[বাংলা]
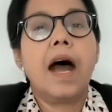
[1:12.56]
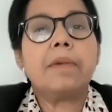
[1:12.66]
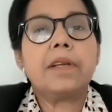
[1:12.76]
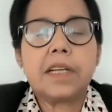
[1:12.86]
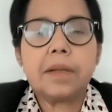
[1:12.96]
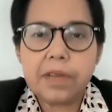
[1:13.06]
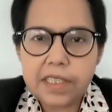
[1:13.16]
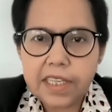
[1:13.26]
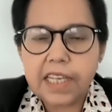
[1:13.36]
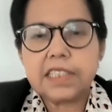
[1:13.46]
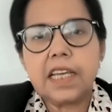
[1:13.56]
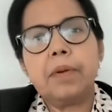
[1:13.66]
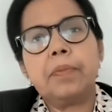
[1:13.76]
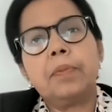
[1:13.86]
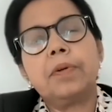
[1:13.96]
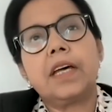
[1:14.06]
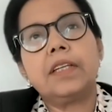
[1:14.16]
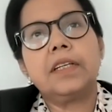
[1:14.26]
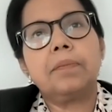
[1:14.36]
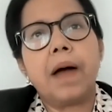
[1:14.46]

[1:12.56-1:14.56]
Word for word: আমরা যারা ব্রিটেনে আছি আমি বলবো তাদের